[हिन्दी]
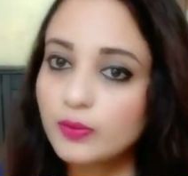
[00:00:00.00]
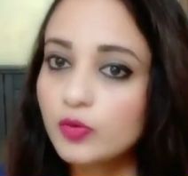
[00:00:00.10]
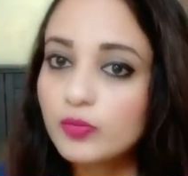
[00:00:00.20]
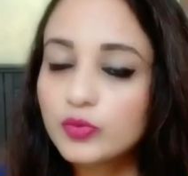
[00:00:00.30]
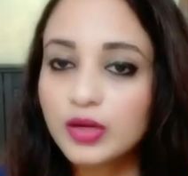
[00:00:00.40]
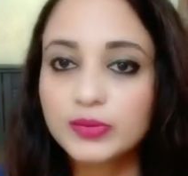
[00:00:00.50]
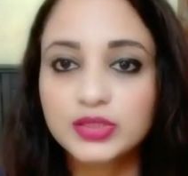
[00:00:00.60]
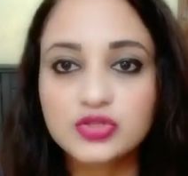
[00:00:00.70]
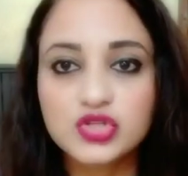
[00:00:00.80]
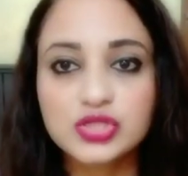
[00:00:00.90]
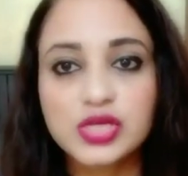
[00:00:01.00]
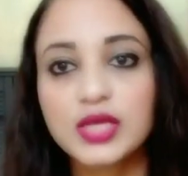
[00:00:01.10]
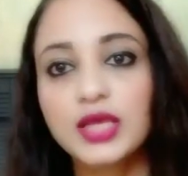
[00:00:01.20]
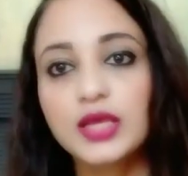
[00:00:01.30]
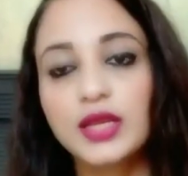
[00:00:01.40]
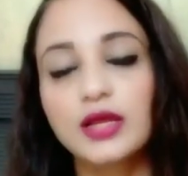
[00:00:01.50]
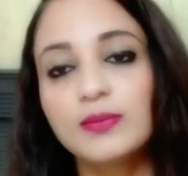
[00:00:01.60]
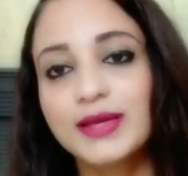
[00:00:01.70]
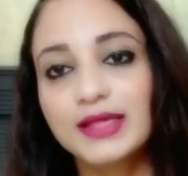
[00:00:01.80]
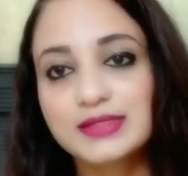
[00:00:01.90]
आपको पूरा पता चल जाए कि रियल
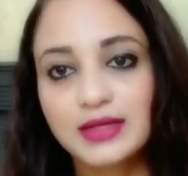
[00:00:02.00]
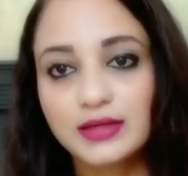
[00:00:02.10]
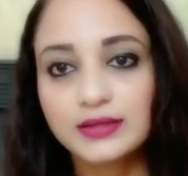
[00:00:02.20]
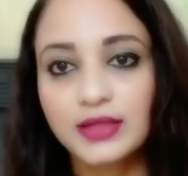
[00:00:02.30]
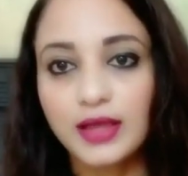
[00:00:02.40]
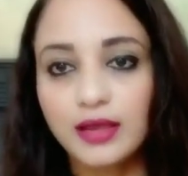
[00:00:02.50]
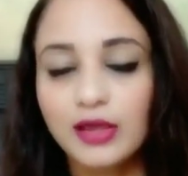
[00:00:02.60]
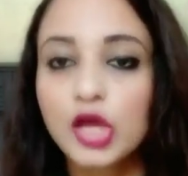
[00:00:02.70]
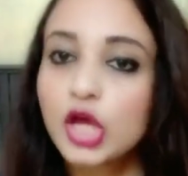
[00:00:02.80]
में कैसा लगता है